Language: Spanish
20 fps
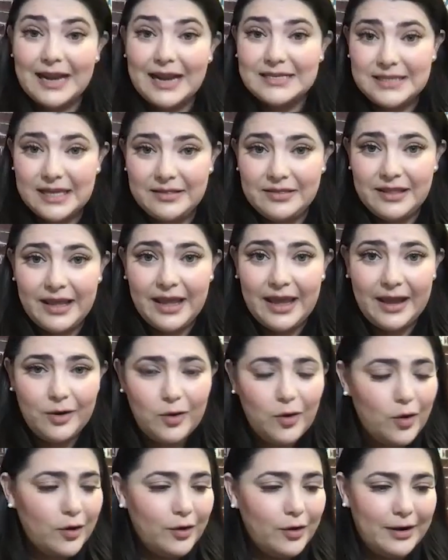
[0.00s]

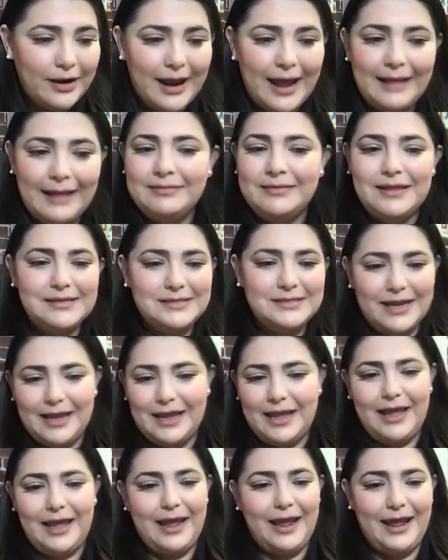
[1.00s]
trascendieron antes de
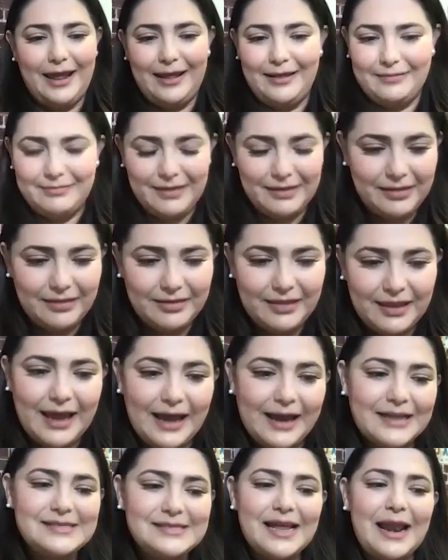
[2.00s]
que te
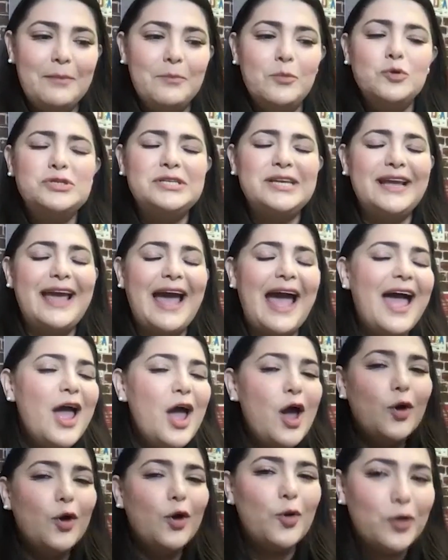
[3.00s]
dedicaras a la música,
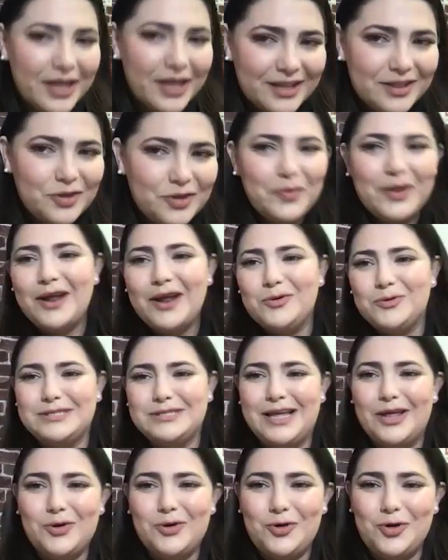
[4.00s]
¿con quién te hubiera
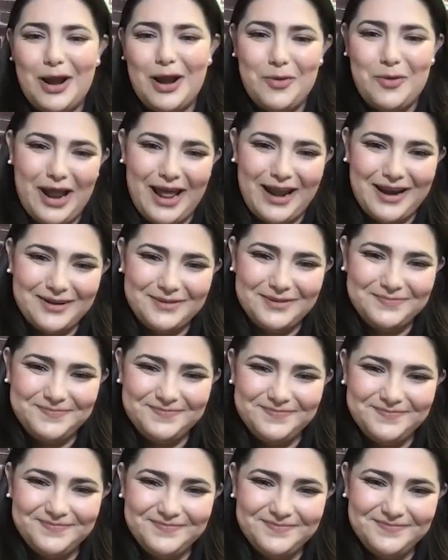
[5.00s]
gustado colaborar?
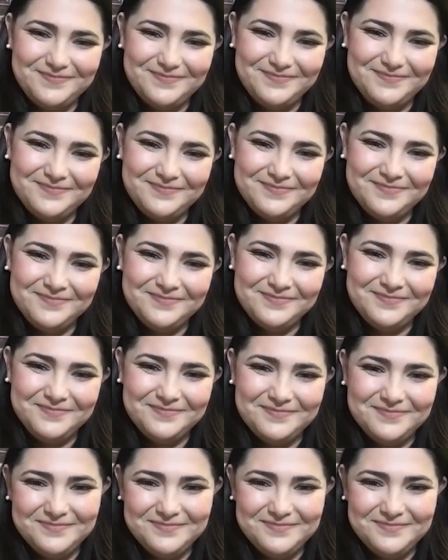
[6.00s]
Pues